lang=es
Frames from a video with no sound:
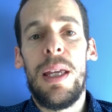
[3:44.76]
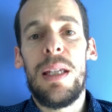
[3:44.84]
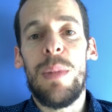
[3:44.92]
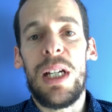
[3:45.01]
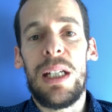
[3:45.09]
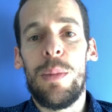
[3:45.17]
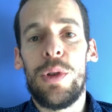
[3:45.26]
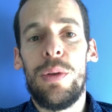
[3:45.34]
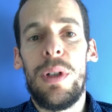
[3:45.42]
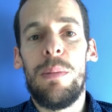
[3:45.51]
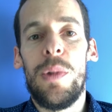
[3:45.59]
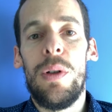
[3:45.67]
Imaginemos
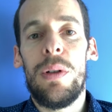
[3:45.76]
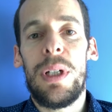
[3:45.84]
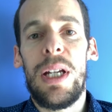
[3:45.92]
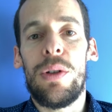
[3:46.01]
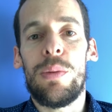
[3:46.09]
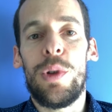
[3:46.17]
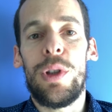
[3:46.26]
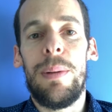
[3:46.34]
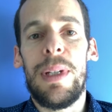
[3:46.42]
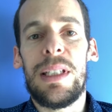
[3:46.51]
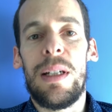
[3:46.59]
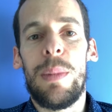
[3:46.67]
un himno que nos motiva
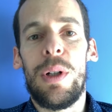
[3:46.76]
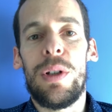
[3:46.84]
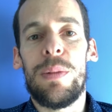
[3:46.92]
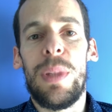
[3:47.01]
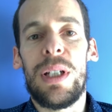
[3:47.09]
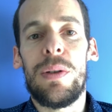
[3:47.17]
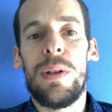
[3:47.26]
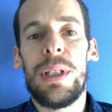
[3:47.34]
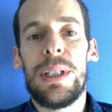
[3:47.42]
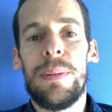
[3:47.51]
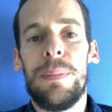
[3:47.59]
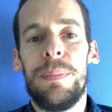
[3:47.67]
a ser mejores
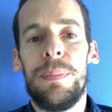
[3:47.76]
personas.